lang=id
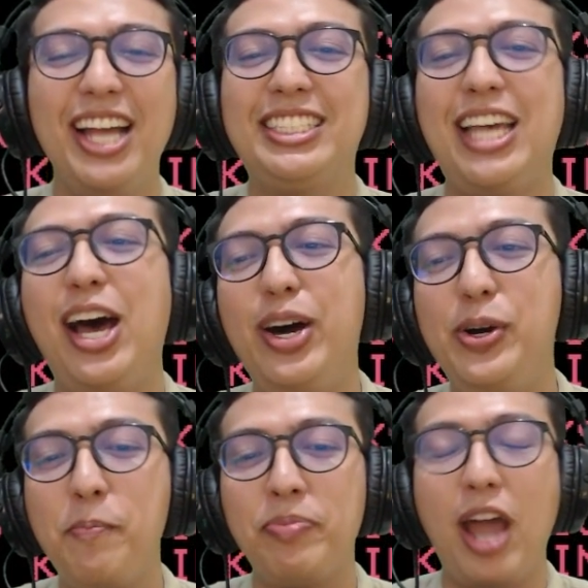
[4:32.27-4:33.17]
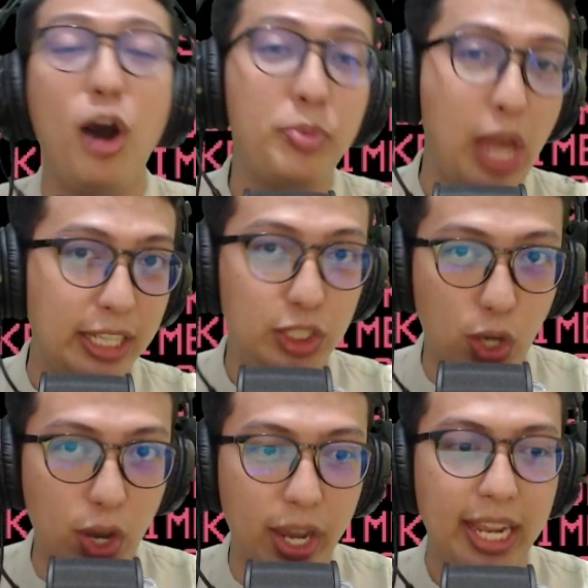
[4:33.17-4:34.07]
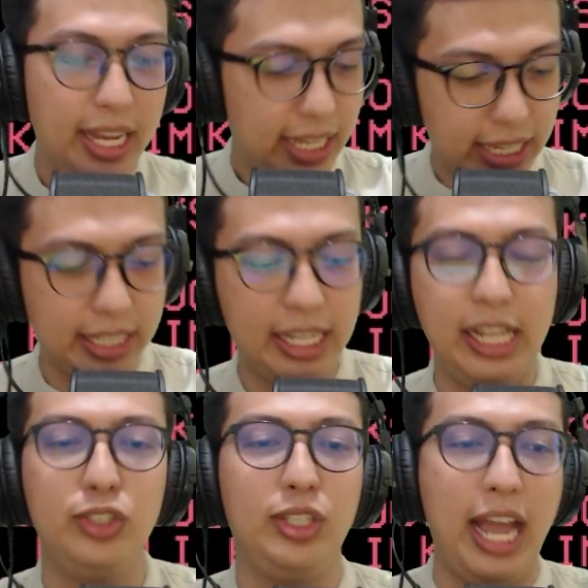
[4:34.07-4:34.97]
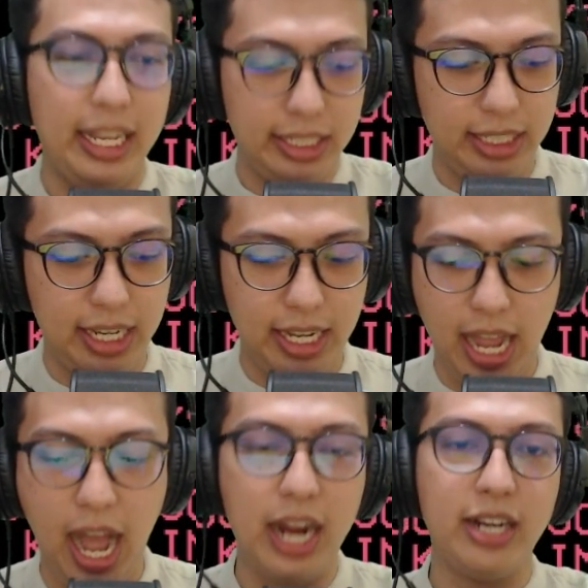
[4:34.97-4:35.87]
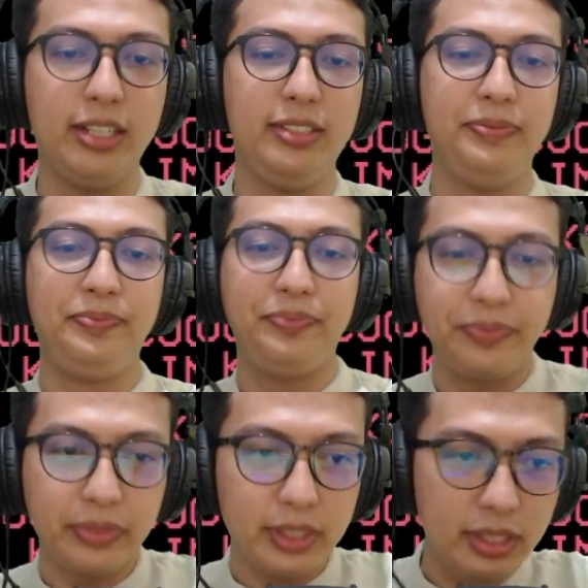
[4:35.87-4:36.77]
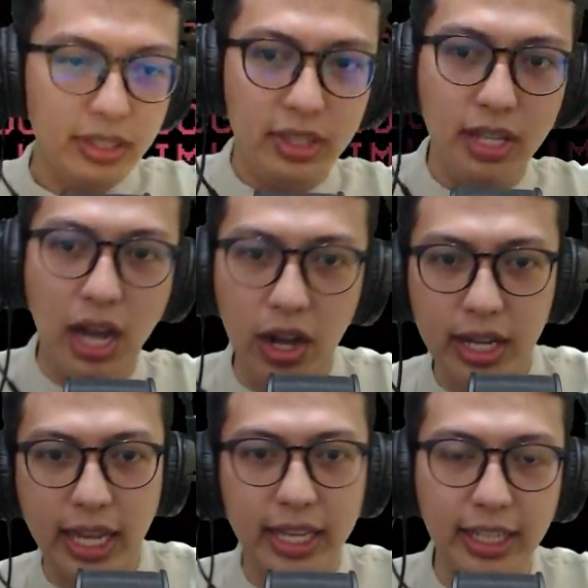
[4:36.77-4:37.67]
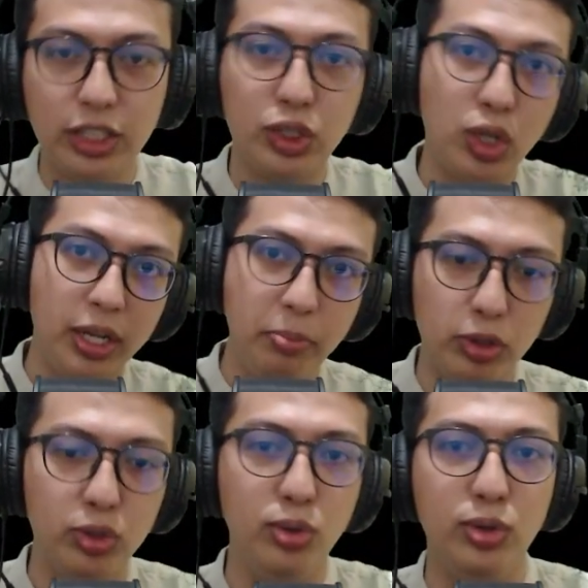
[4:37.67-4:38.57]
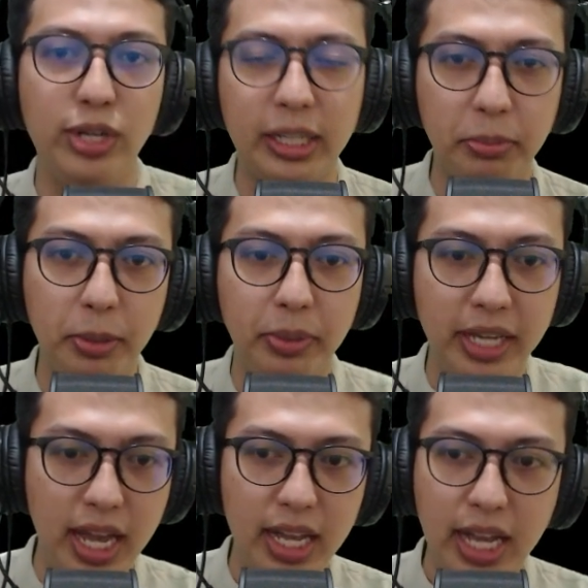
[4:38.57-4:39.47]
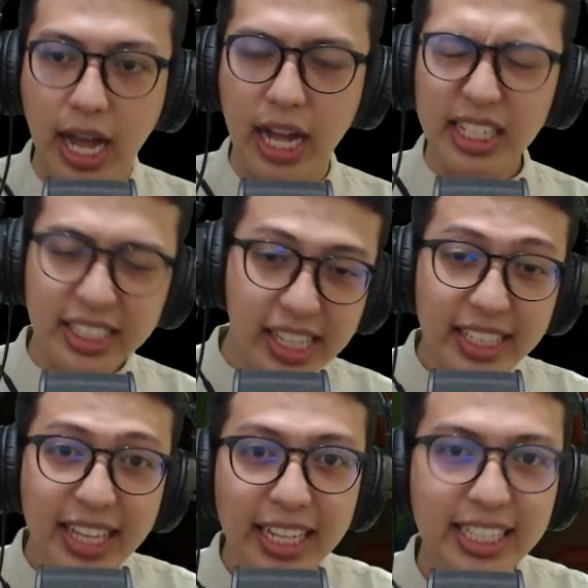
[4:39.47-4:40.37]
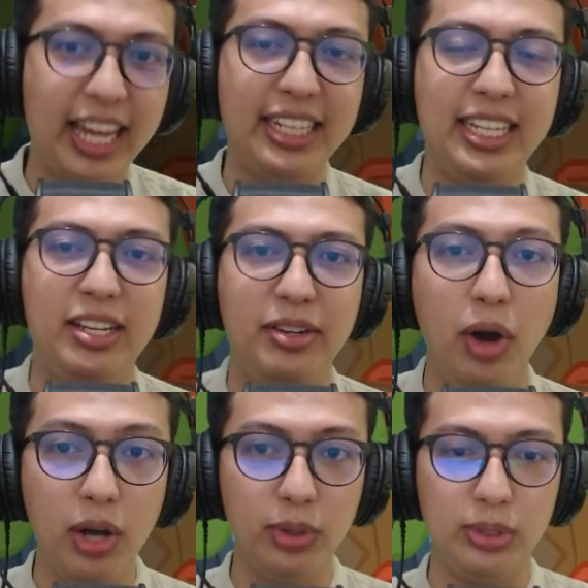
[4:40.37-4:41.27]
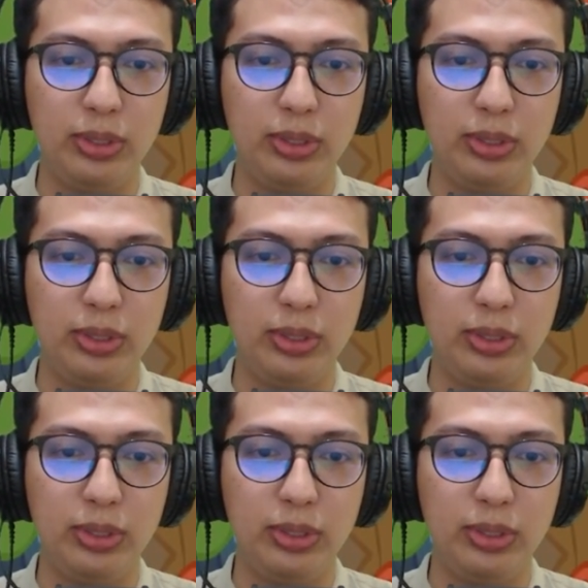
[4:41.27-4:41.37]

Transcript: so, hope you enjoy. Kita lanjut aja. Hard. Oke, kita story mode dulu ya teman-teman ya. Ada ceritanya ini. Wow.